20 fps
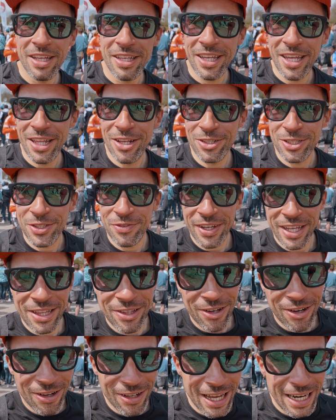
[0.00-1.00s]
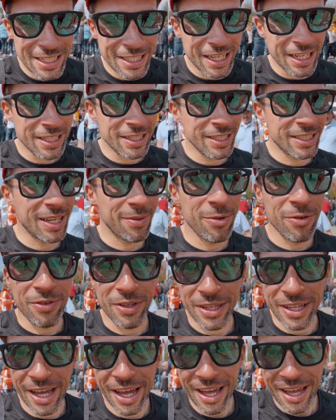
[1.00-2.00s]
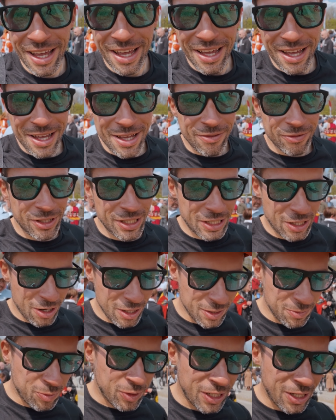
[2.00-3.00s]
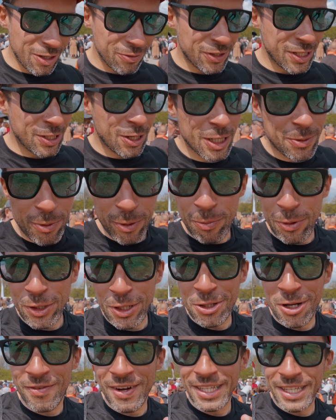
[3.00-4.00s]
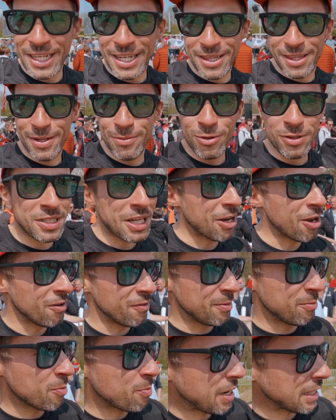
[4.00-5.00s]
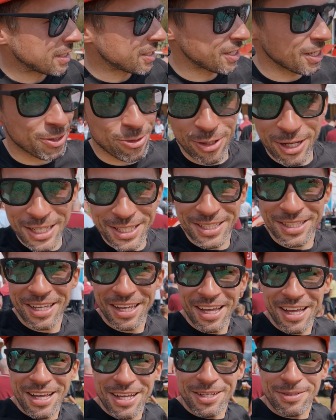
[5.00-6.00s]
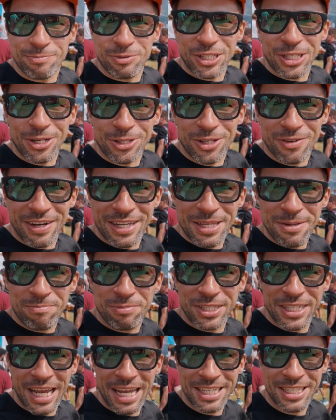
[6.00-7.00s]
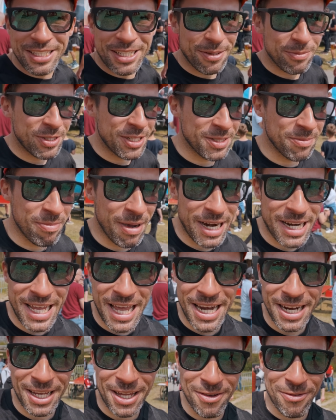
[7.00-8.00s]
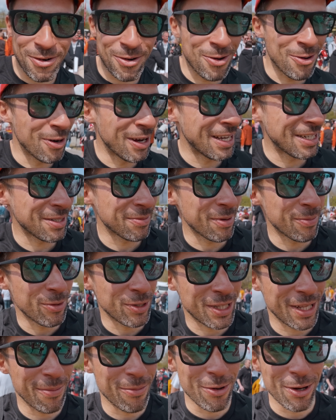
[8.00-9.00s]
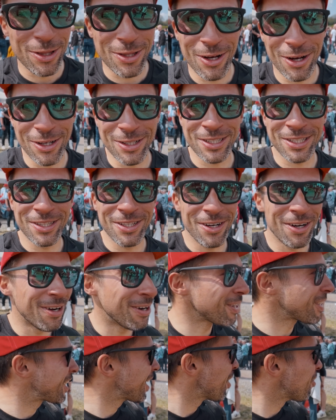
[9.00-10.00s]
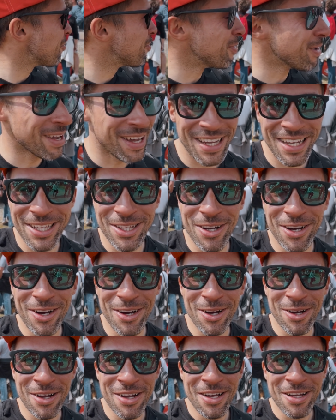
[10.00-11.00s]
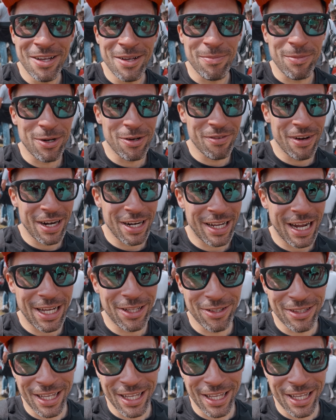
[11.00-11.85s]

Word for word: Nie no, święto kolarskie jest niesamowite. Wszystko jest, wszystko jest podporządkowane jednemu celowi. Popatrzcie, tu jest przygotowane przejście przez barierki w ogóle, żeby można było dojść do Kiełby i do Browarka i do